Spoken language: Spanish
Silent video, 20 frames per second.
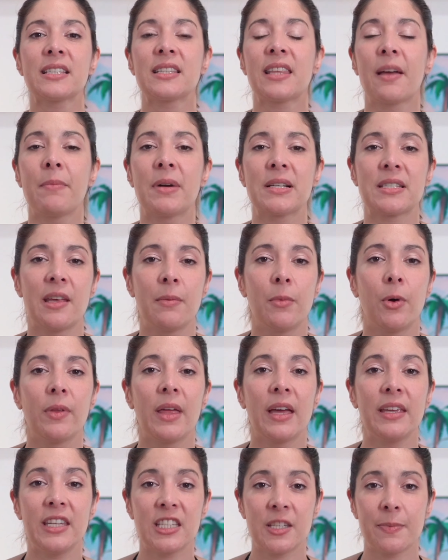están más de
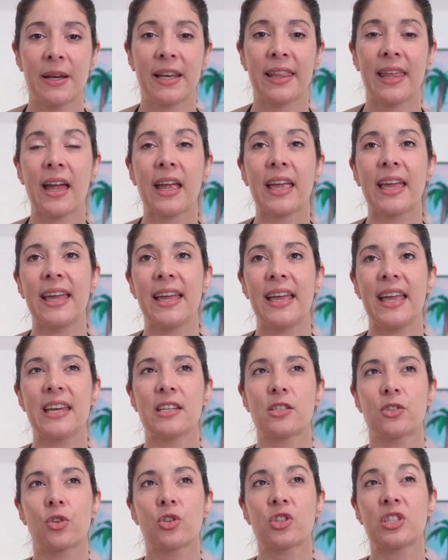moda y es verdad que
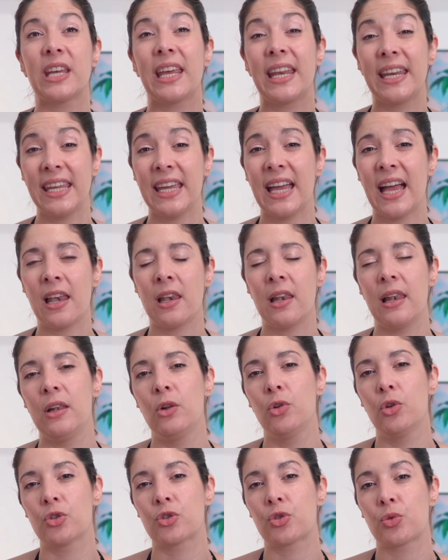estos serían
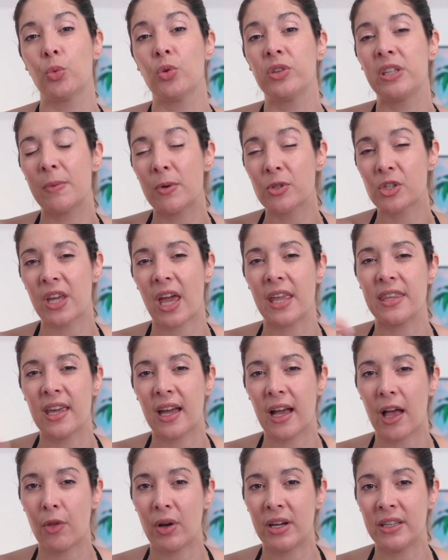los últimos que han
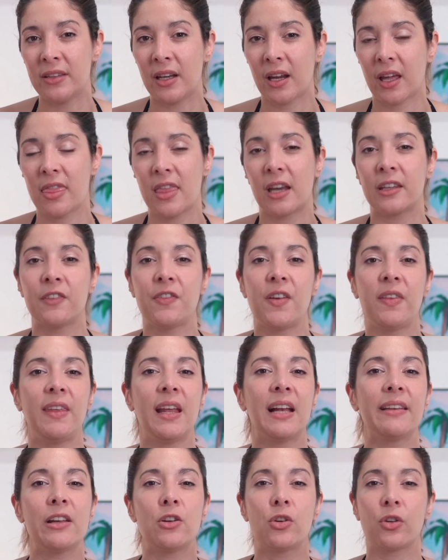llegado a la inteligencia
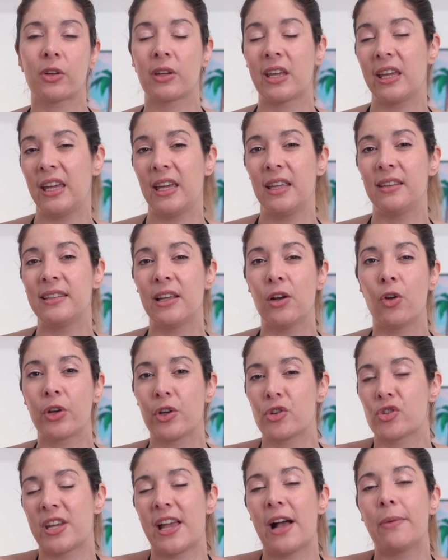artificial de lo que, de lo
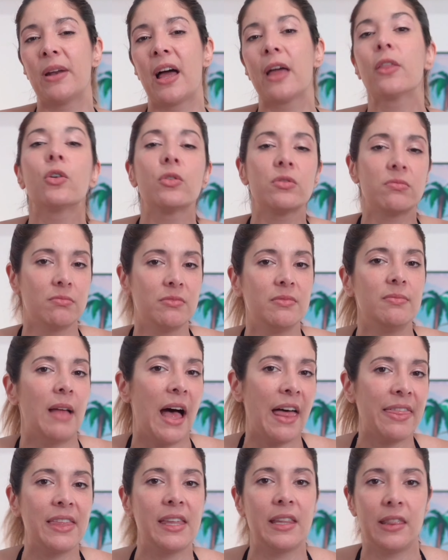que os he hablado
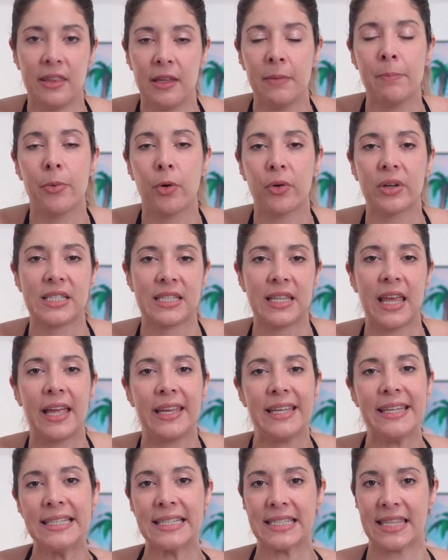hace tiempo que
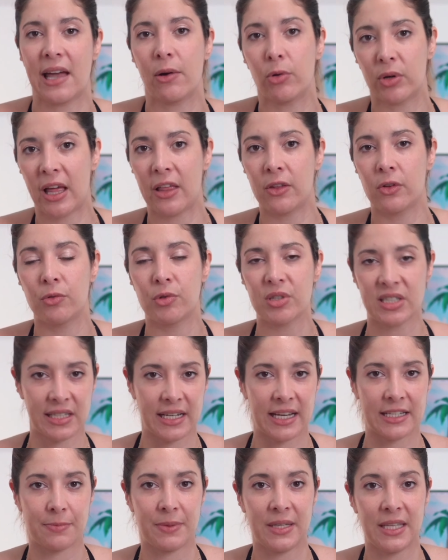está instaurado en
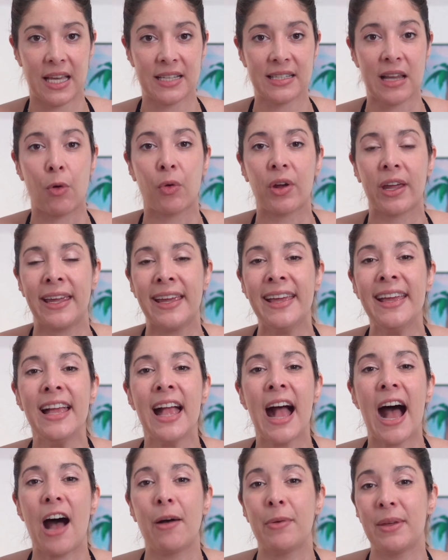nuestras vidas, aunque
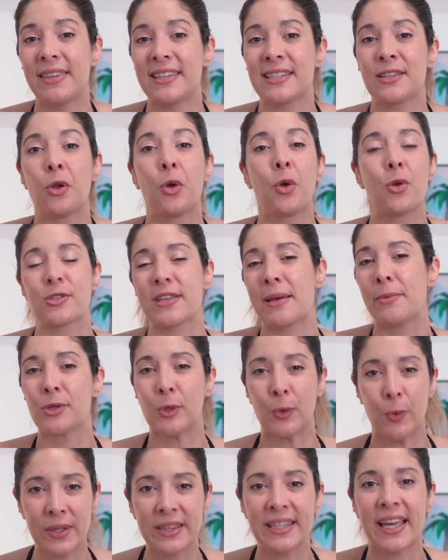a veces no nos
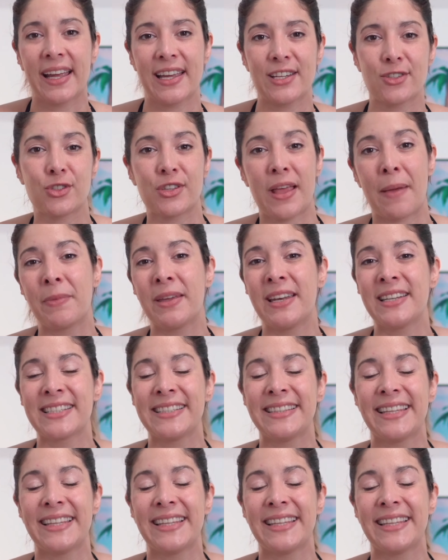damos cuenta que eso también es